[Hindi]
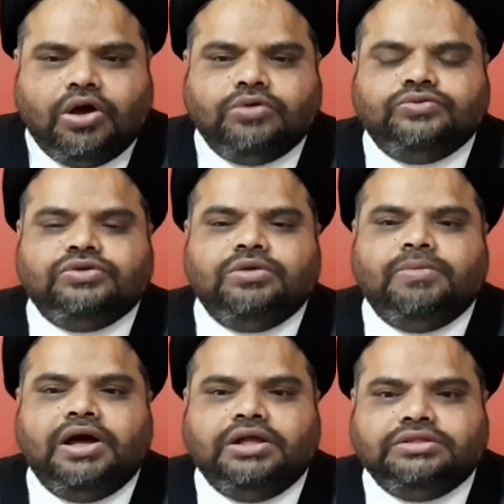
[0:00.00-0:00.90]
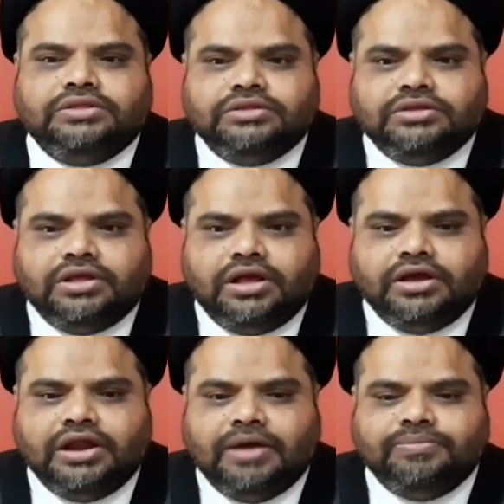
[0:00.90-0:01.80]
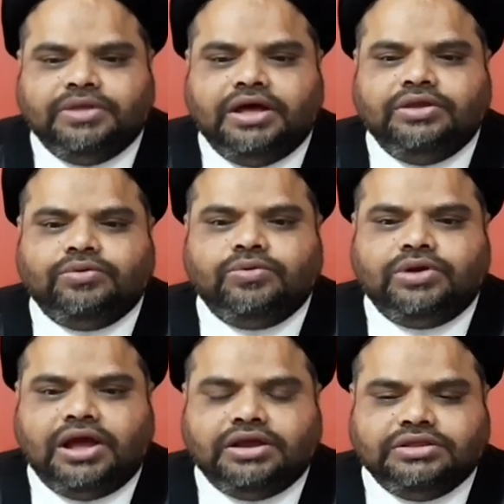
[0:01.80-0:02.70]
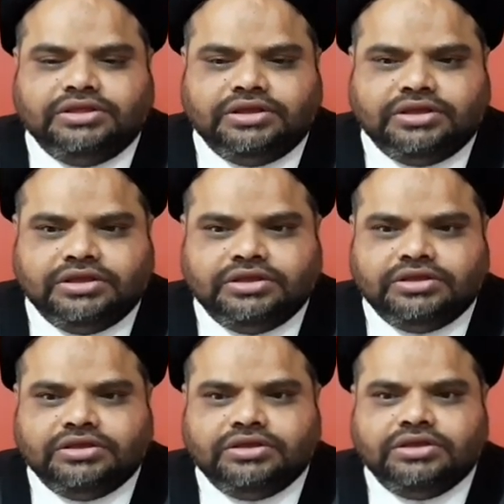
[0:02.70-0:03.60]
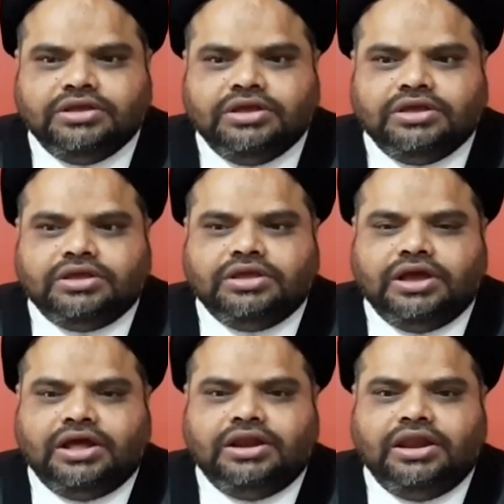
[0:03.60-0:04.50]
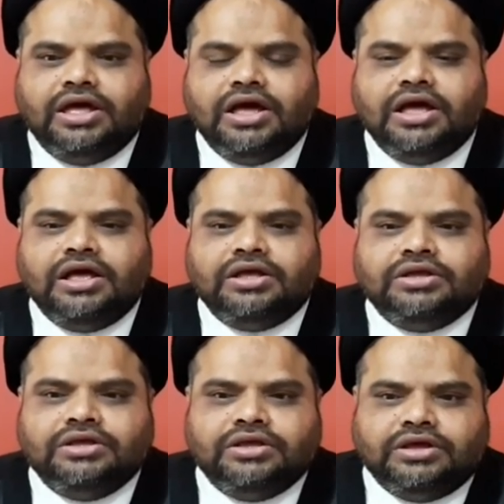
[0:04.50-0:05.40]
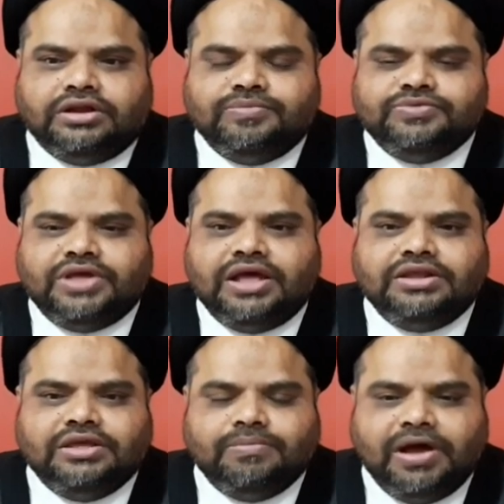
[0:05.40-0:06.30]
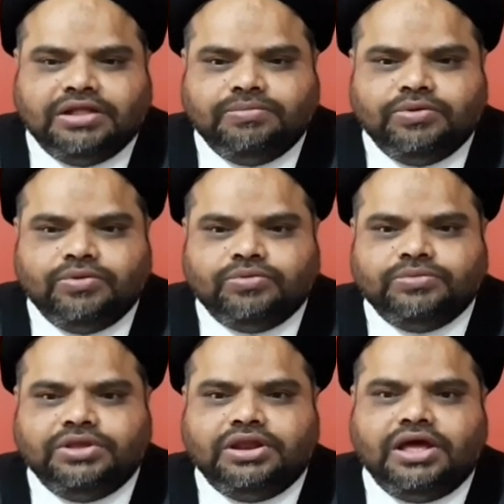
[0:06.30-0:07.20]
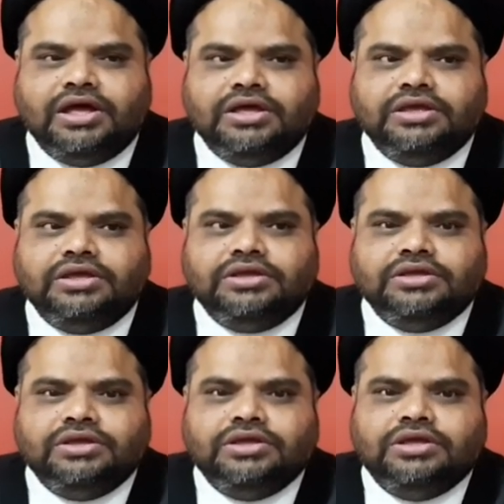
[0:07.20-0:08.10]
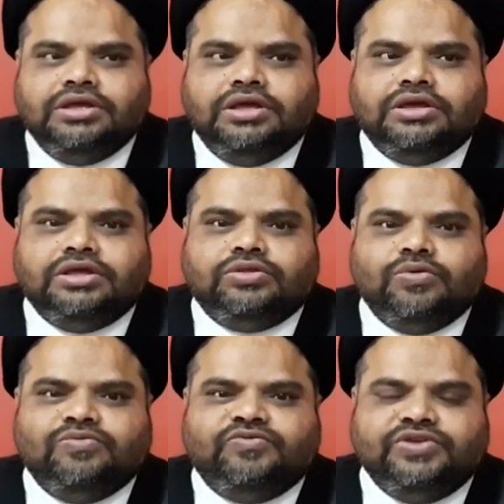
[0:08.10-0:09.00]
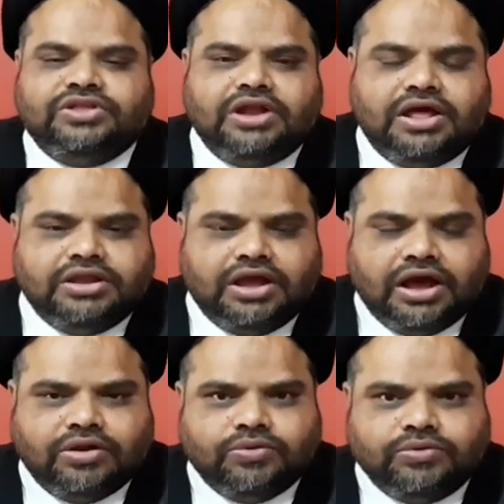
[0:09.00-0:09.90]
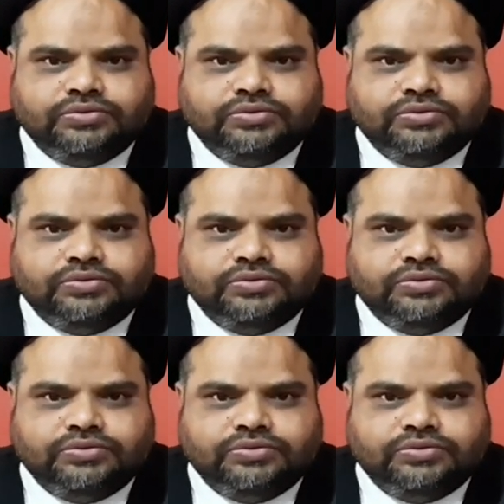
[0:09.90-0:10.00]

और उसके बाद अगर आप तारीख उठा के देखें कि अल्लाह रमज़ान के बाद भी हुक्म दे रहा है कि तुम फितरा निकालो